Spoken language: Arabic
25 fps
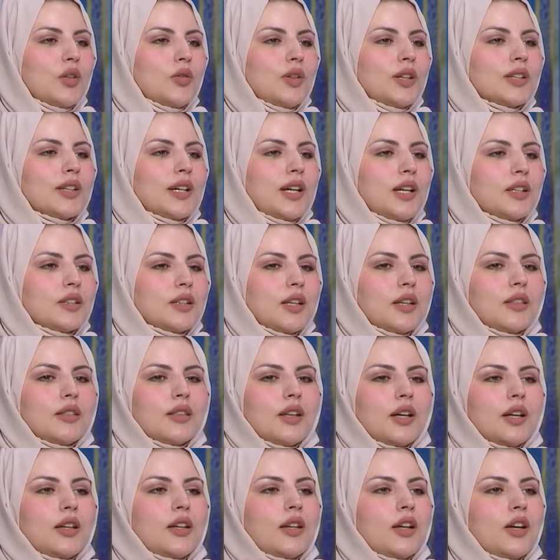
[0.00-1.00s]
كون
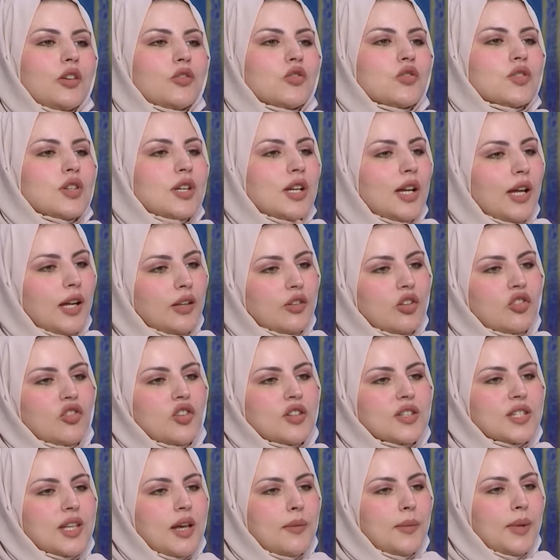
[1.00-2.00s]
تحدثنا انها جزء لا
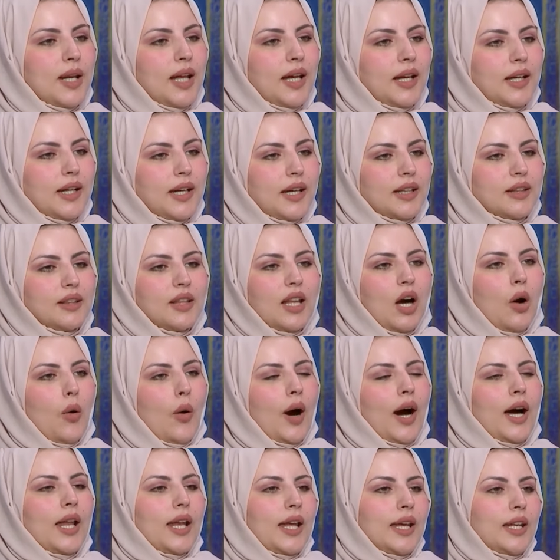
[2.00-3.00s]
يتجزا من حياتنا
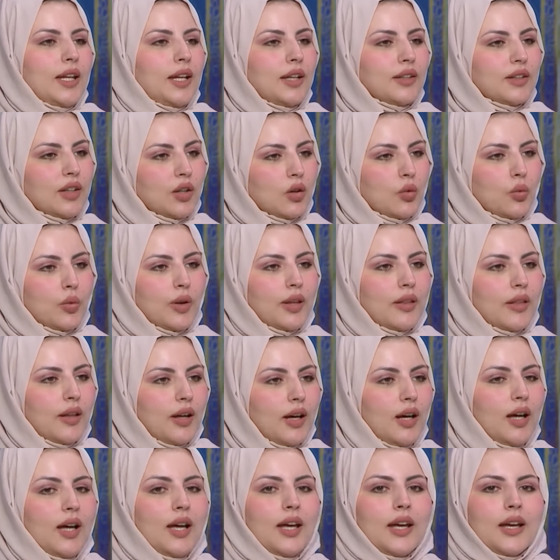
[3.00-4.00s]
وعلينا
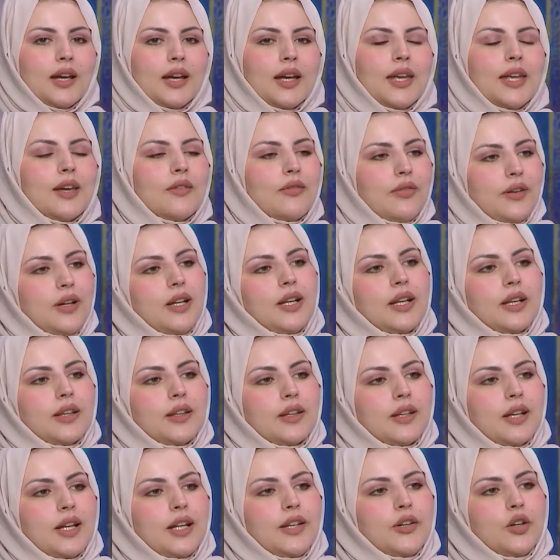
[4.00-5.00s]
ترويضها هي فعلا،
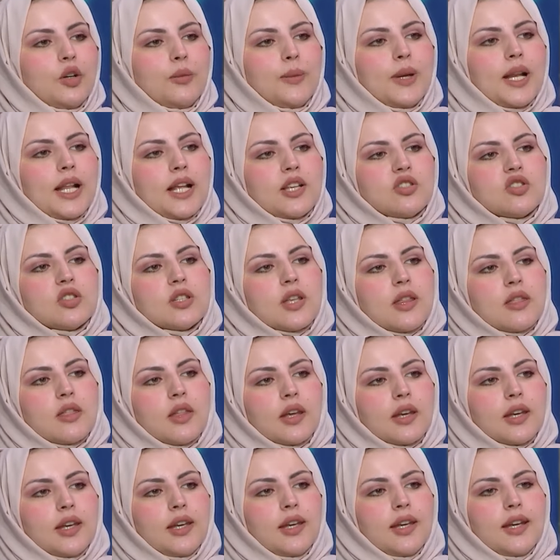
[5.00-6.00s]
اليوم الاجهزه
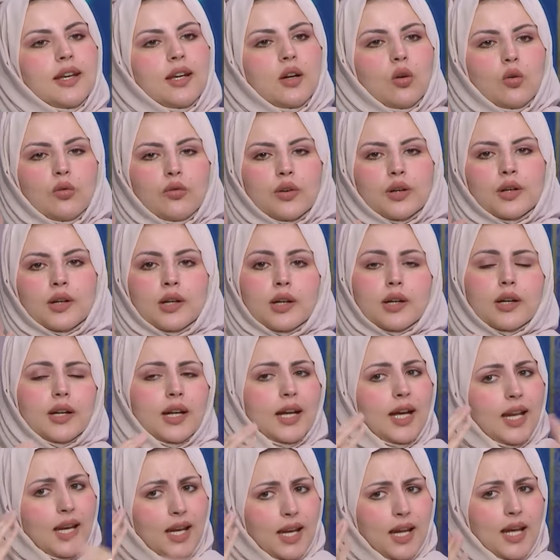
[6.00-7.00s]
الذكيه لو فكرنا
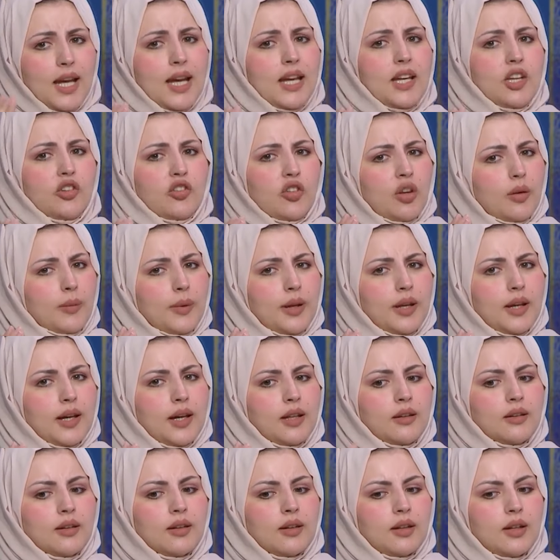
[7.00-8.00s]
هل لها
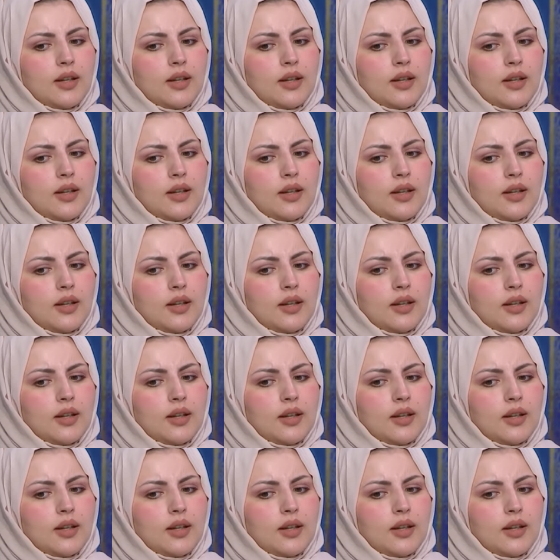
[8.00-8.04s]
ايجابيات؟